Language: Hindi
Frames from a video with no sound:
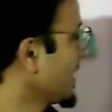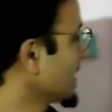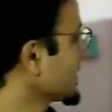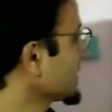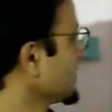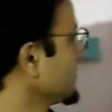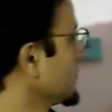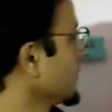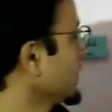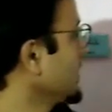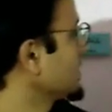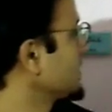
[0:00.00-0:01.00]
ऐसा
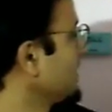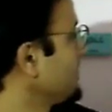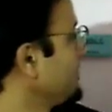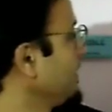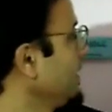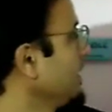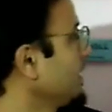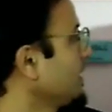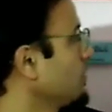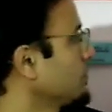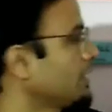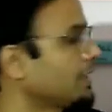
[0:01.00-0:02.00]
समझो कि जब भी
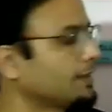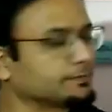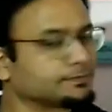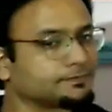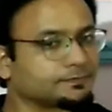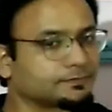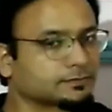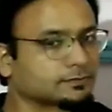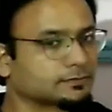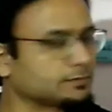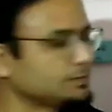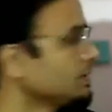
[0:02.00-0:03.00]
क्या होता है
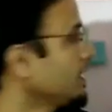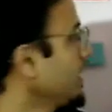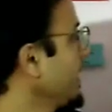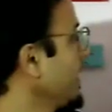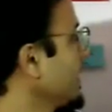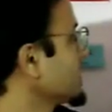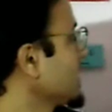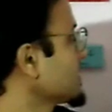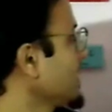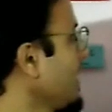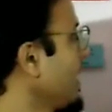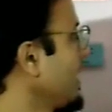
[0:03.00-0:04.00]
एक
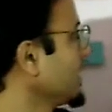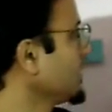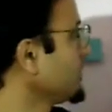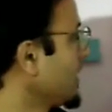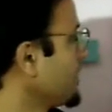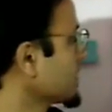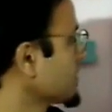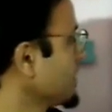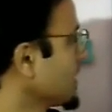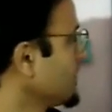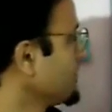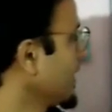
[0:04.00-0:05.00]
जैसे एटम आपस
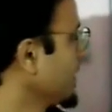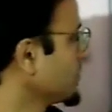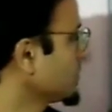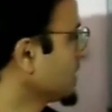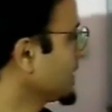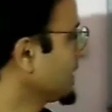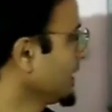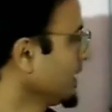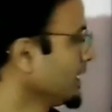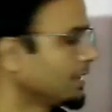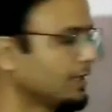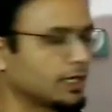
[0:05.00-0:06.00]
में कंबाइन हो जाते
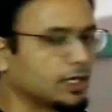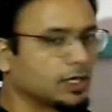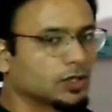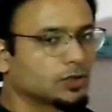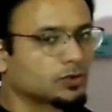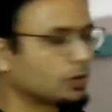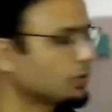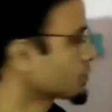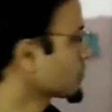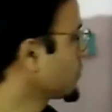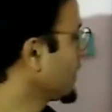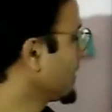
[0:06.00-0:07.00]
हैं तो
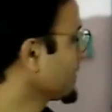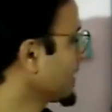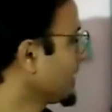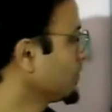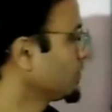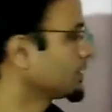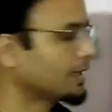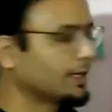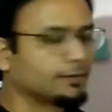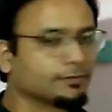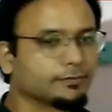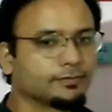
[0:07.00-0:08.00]
उसको हम क्या बोलते
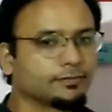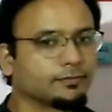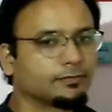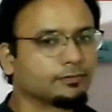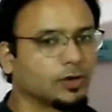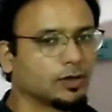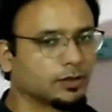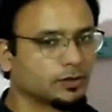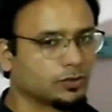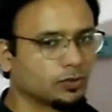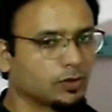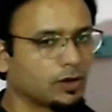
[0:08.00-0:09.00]
हैं
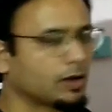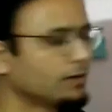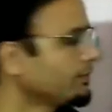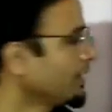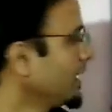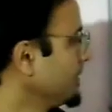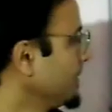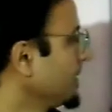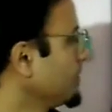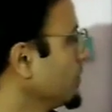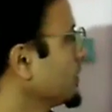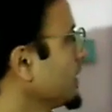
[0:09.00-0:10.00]
मॉलिक्यूल ऑफ
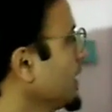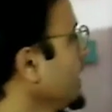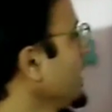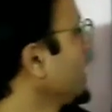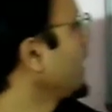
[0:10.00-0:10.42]
एलिमेंट बोलते हैं